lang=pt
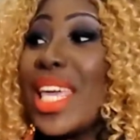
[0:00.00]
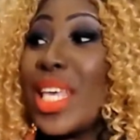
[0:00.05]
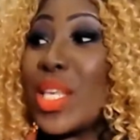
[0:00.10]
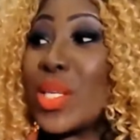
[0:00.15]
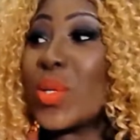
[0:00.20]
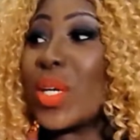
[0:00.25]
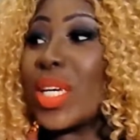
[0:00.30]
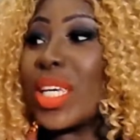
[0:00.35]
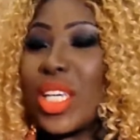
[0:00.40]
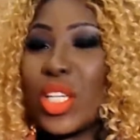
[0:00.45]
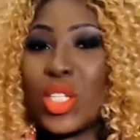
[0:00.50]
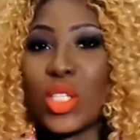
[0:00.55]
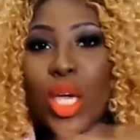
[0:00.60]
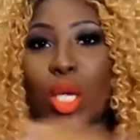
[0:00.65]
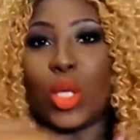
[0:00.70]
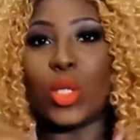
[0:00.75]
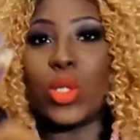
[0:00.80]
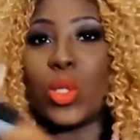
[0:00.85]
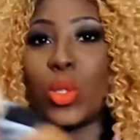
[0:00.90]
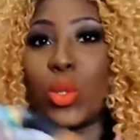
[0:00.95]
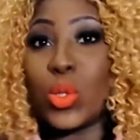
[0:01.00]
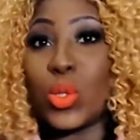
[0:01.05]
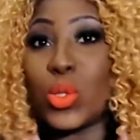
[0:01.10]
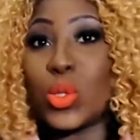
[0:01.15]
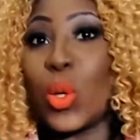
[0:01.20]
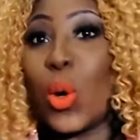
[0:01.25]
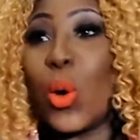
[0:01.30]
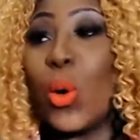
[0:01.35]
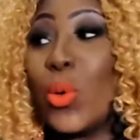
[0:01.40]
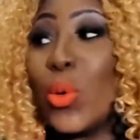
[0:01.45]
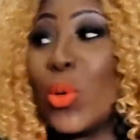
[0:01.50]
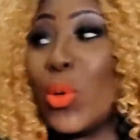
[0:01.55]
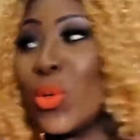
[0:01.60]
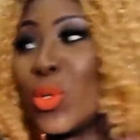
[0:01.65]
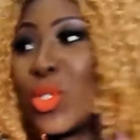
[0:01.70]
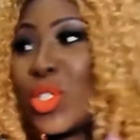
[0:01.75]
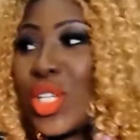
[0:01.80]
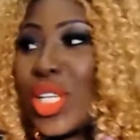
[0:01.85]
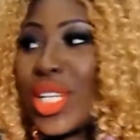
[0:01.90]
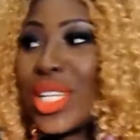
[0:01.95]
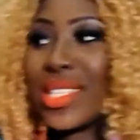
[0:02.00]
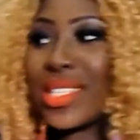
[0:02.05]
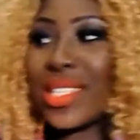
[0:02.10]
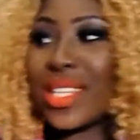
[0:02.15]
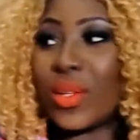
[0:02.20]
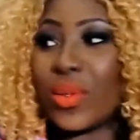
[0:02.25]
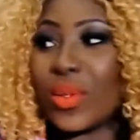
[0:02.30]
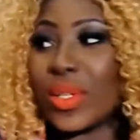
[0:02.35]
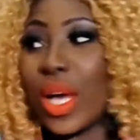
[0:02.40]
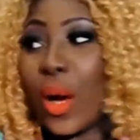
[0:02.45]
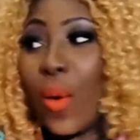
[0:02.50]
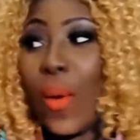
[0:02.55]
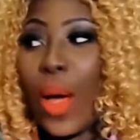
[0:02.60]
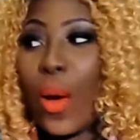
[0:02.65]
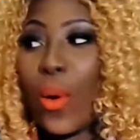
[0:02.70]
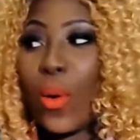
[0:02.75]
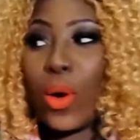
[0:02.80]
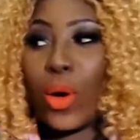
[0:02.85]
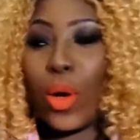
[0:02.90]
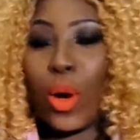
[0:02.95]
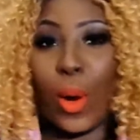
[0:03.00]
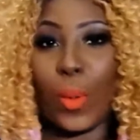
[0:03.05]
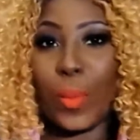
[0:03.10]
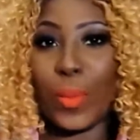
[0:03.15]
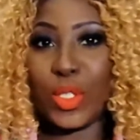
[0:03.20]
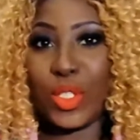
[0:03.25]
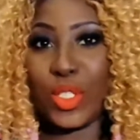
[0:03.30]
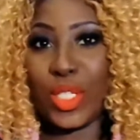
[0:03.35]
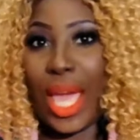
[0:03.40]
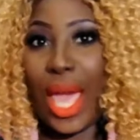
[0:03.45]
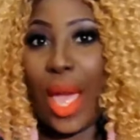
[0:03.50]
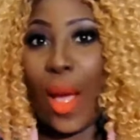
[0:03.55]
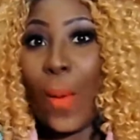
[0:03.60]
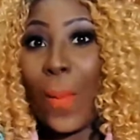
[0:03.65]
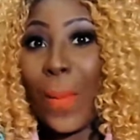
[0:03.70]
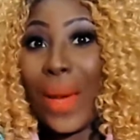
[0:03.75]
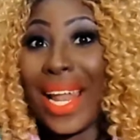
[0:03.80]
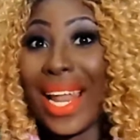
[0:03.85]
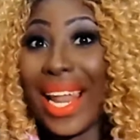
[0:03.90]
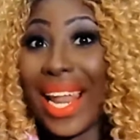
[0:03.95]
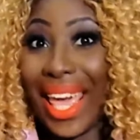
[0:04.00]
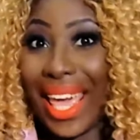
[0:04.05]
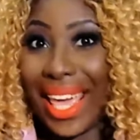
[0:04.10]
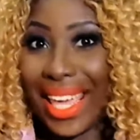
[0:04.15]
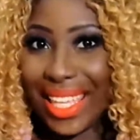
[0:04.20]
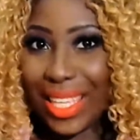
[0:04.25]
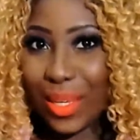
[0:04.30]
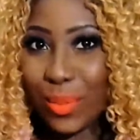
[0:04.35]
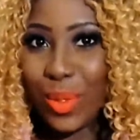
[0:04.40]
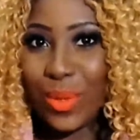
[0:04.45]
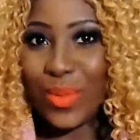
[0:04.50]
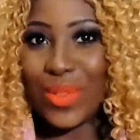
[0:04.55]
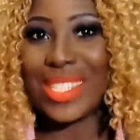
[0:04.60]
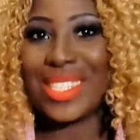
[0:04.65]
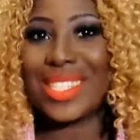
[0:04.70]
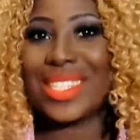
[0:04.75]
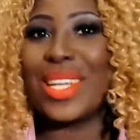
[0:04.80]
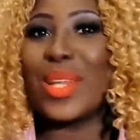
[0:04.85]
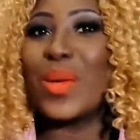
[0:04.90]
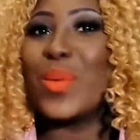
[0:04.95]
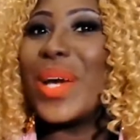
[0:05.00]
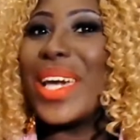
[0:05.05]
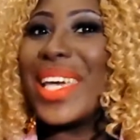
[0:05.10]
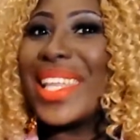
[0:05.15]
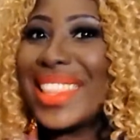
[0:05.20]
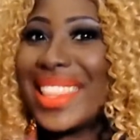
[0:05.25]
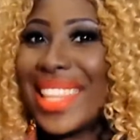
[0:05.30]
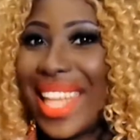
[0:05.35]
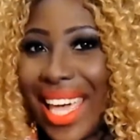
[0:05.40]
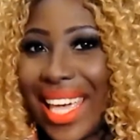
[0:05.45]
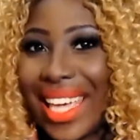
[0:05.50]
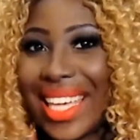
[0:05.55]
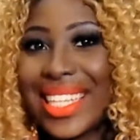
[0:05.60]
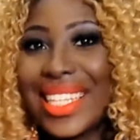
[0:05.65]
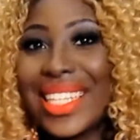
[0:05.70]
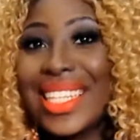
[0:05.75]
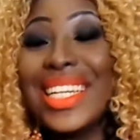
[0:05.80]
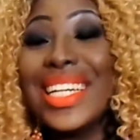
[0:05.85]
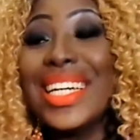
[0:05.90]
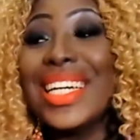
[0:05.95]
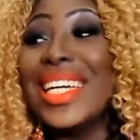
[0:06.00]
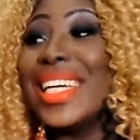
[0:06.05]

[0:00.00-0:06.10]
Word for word: Isso aqui, gente, que eu estou utilizando não é um cropped, é uma leg, pra vocês terem uma ideia.